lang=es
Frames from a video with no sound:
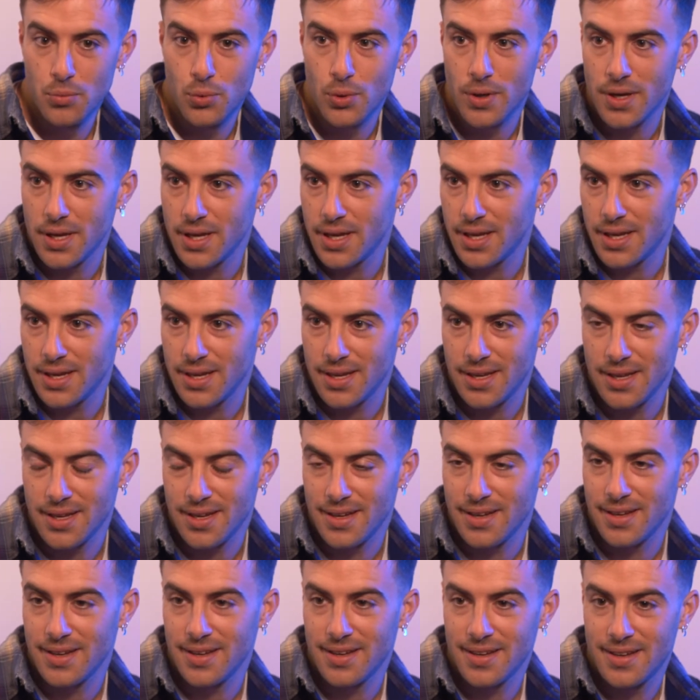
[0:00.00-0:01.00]

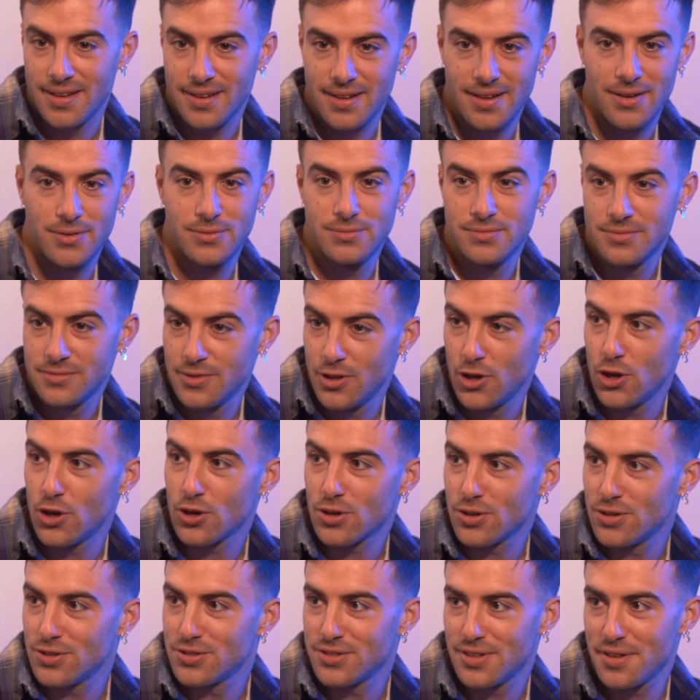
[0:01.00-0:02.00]
Pues a un
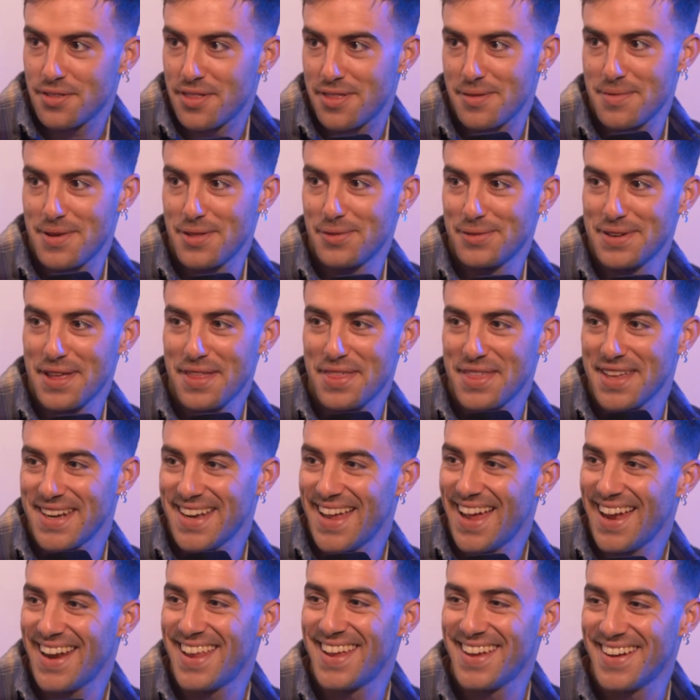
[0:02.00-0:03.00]
loco encima de un
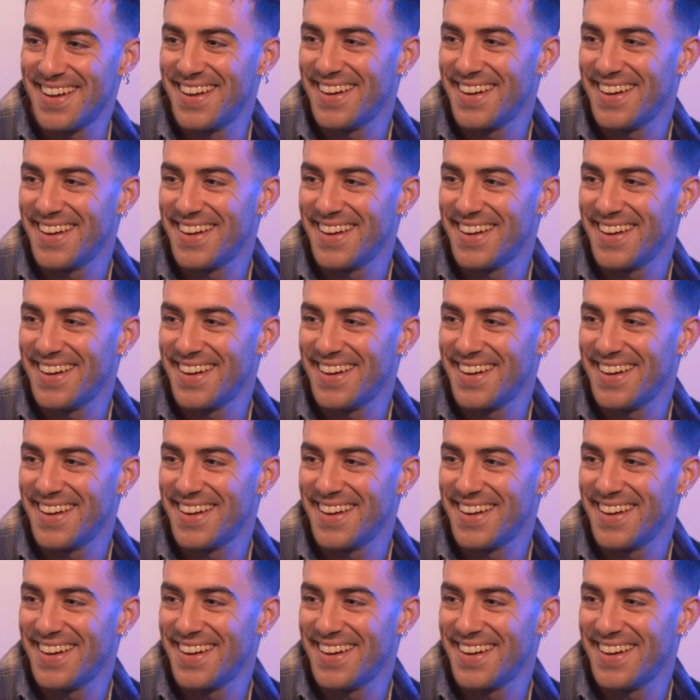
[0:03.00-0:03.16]
escenario.